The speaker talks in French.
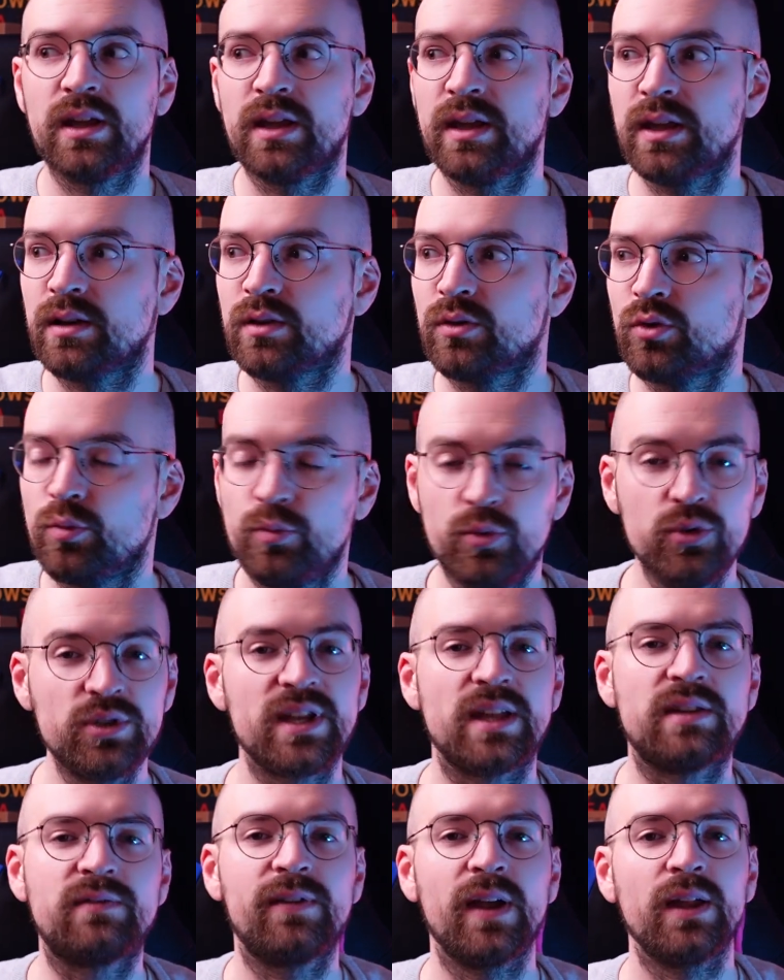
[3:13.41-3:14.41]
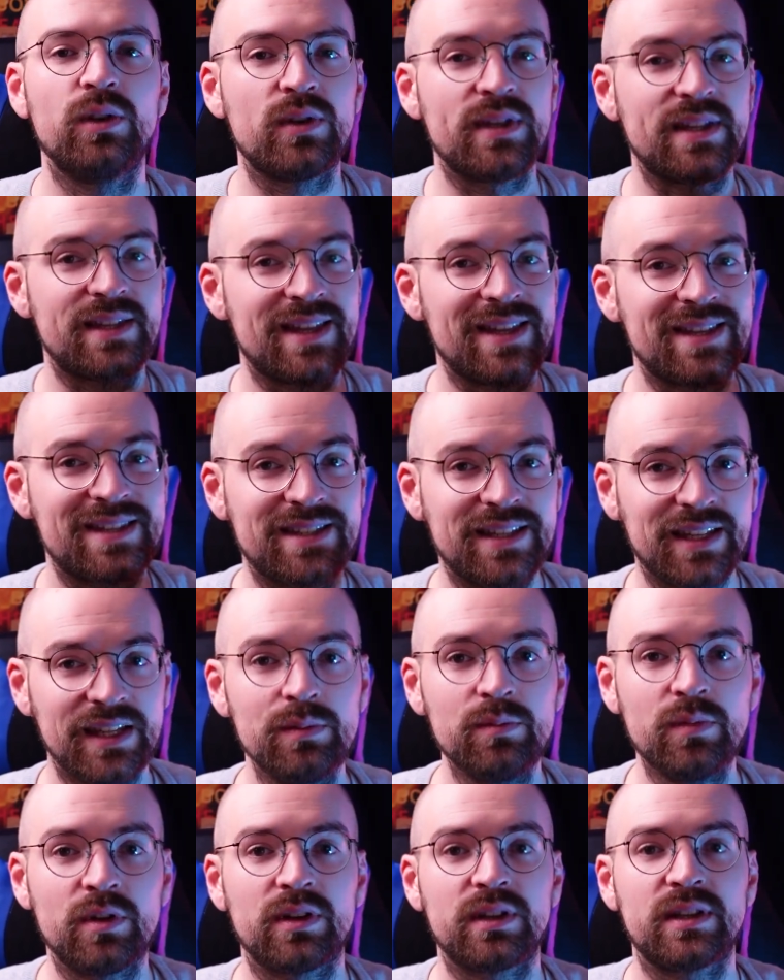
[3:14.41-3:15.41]
Et le but, c'est de faire des
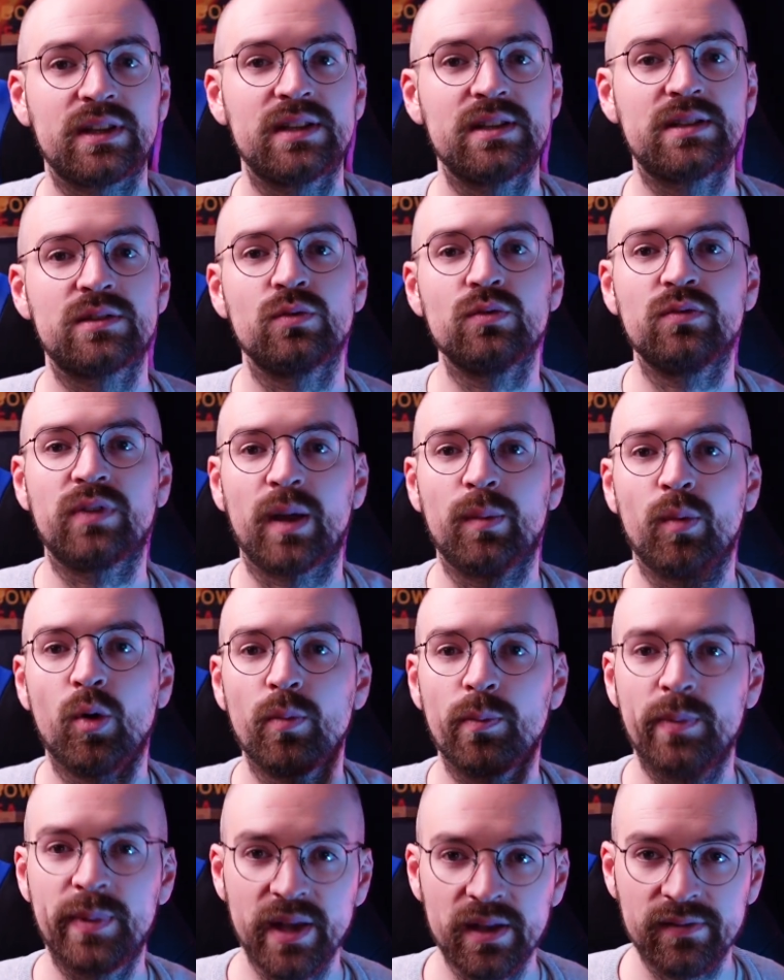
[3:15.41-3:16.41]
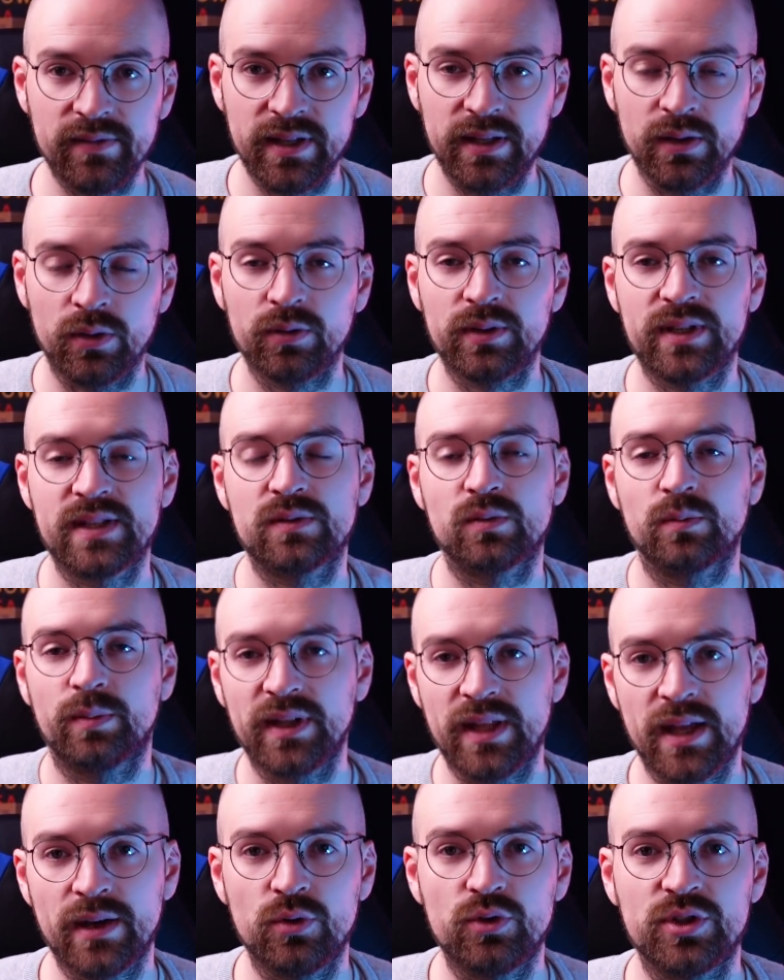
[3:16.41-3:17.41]
streams qui sont vraiment bienveillants, qui sont
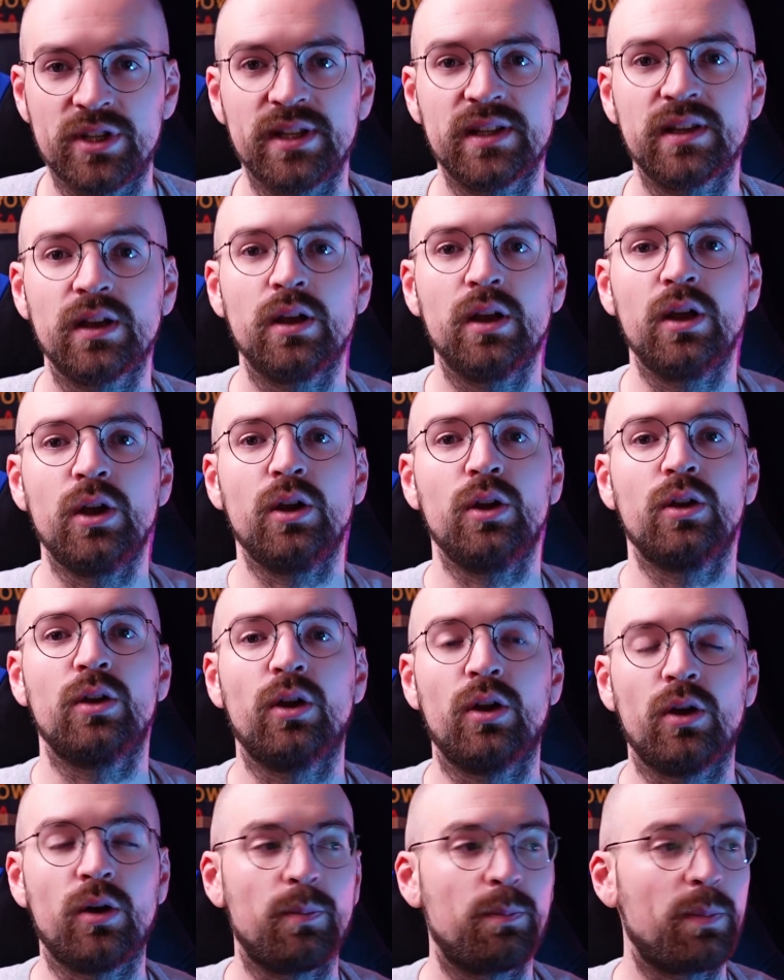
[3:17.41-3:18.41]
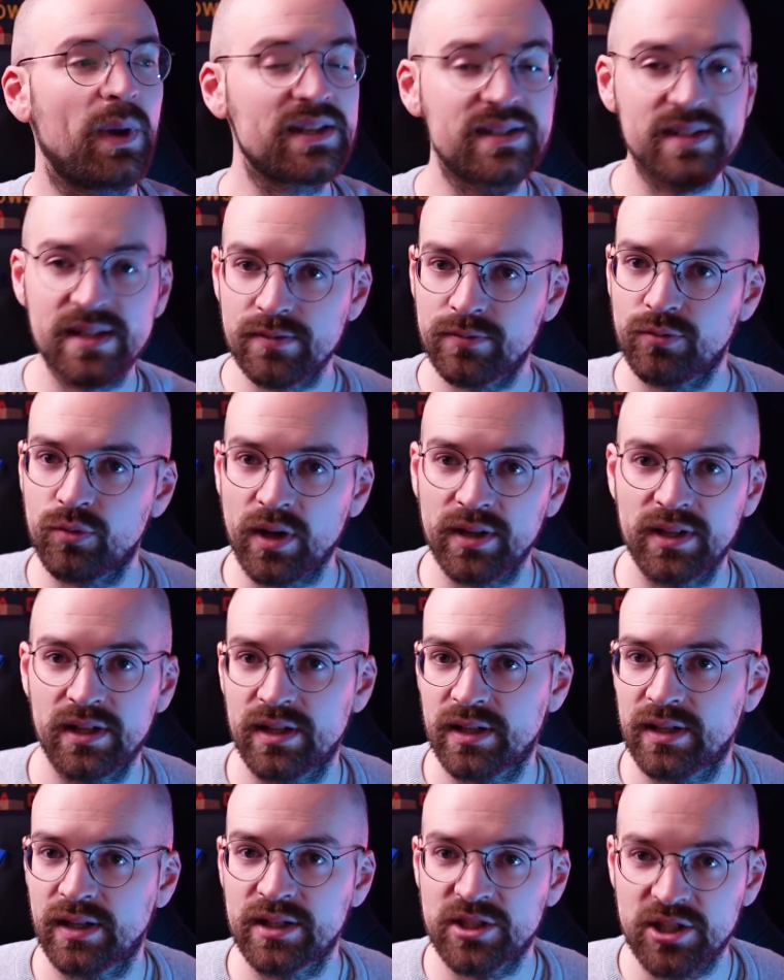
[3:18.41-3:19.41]
pédagogiques. Euh, passez voir
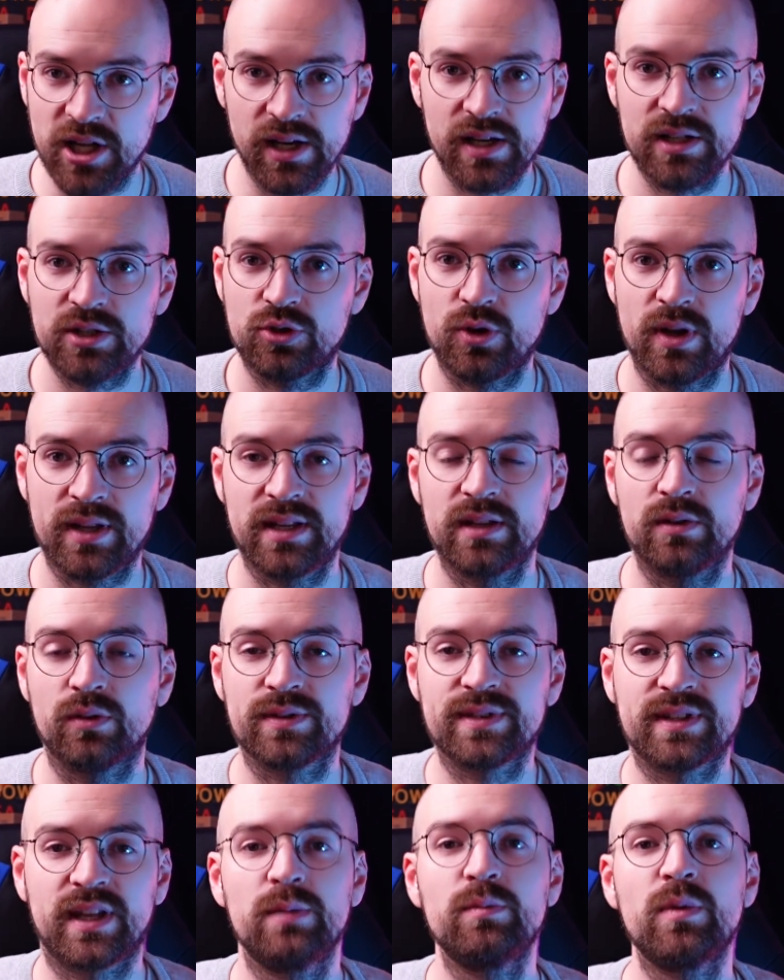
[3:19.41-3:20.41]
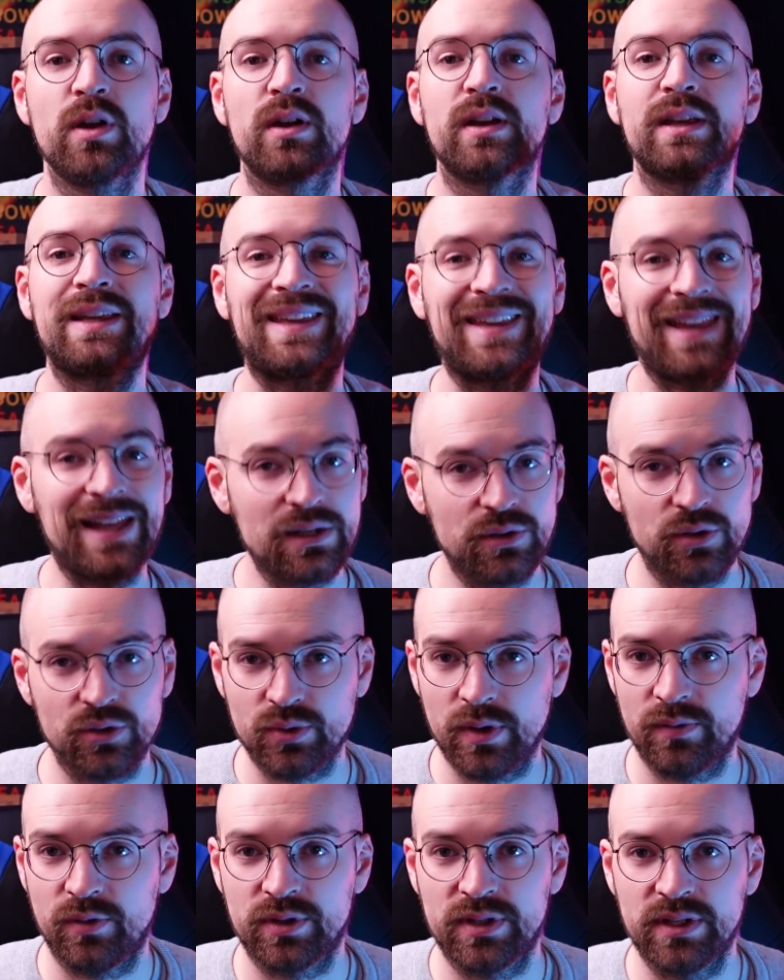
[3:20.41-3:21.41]
les challenges de hacking en stream, quel que
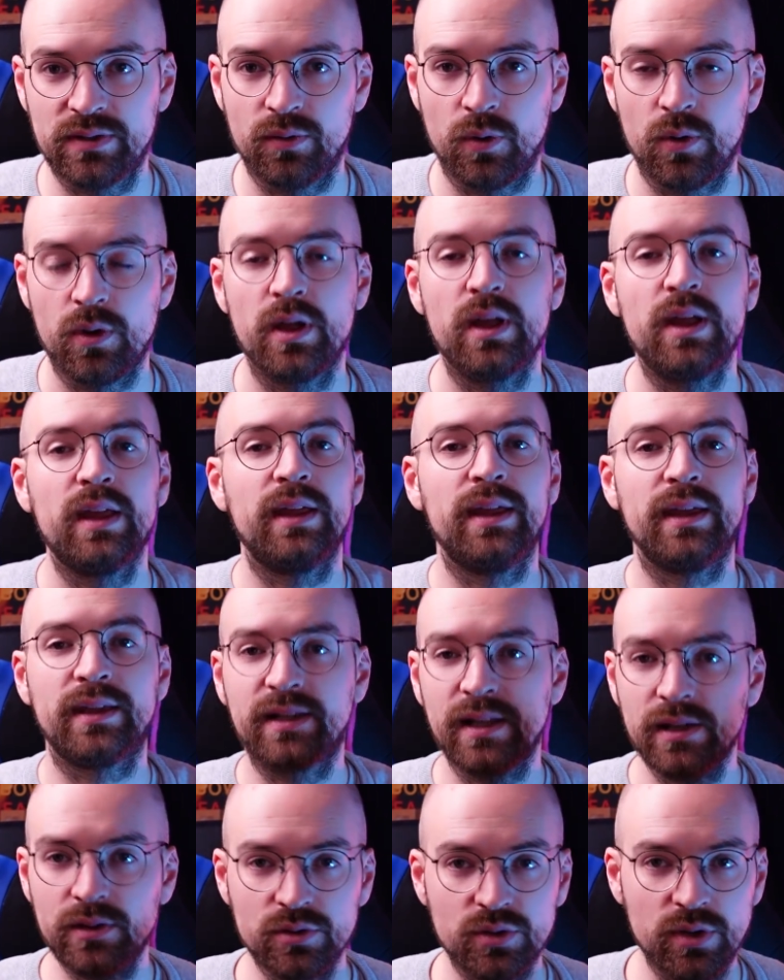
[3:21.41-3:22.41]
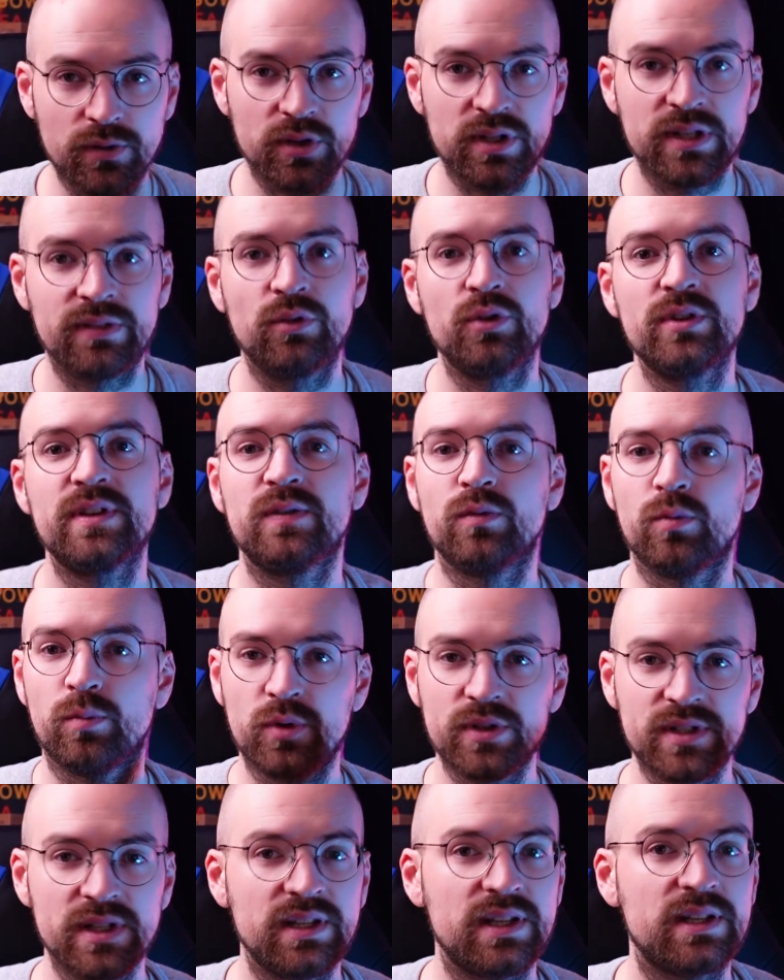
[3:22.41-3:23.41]
soit votre niveau. Et quel que soit votre niveau, si vous
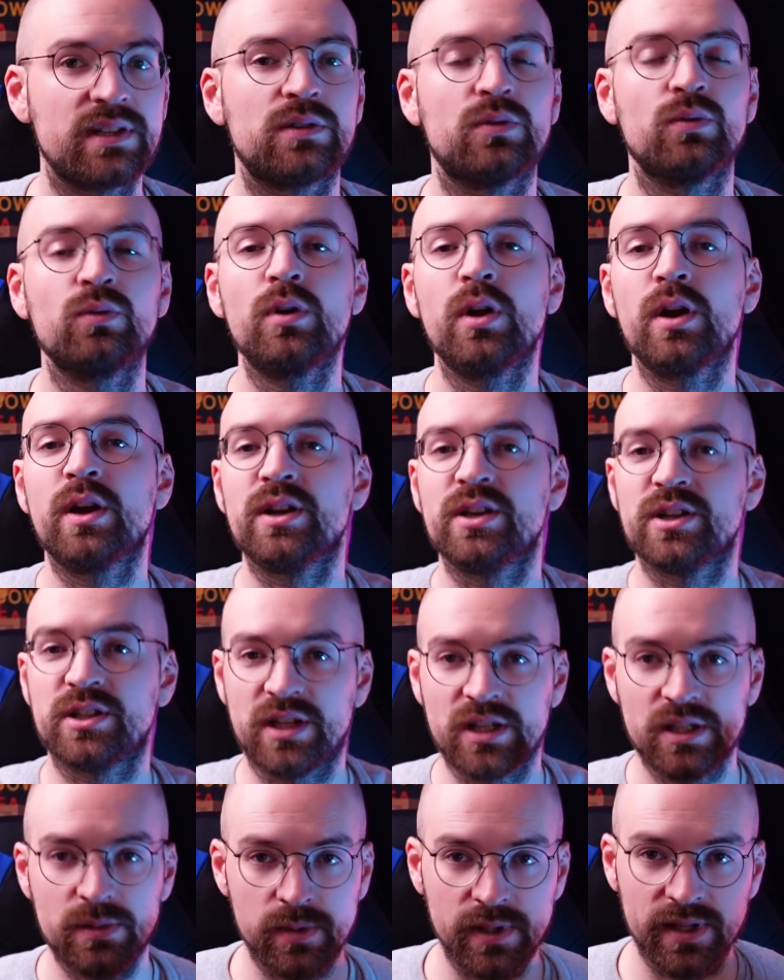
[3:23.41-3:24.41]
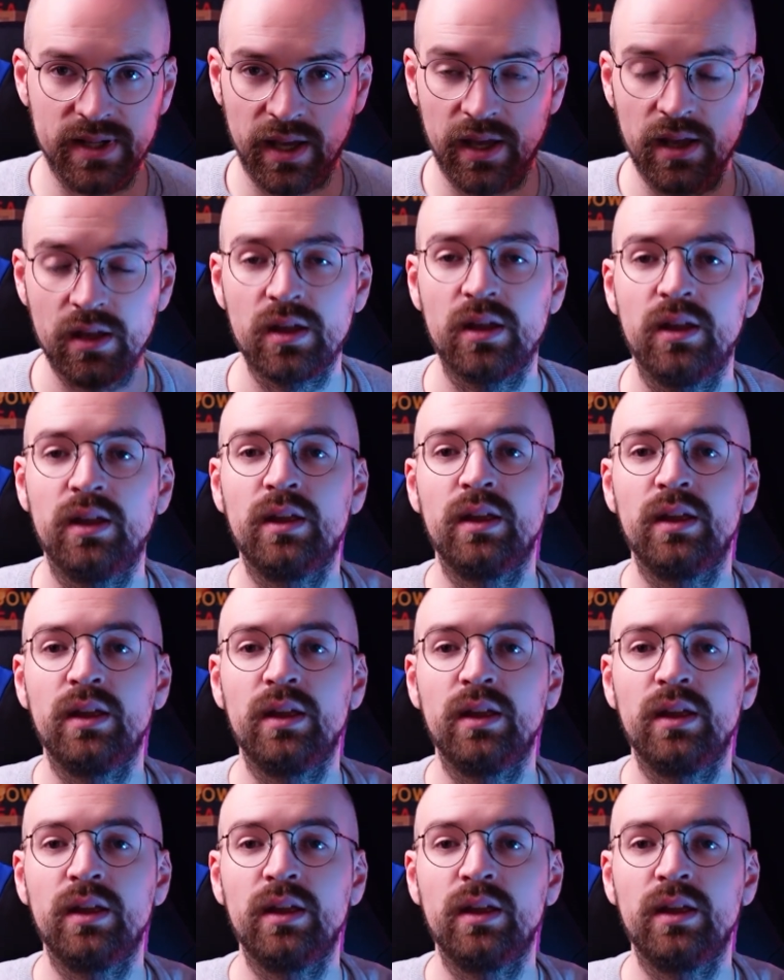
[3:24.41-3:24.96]
posez une question, j'expliquerai.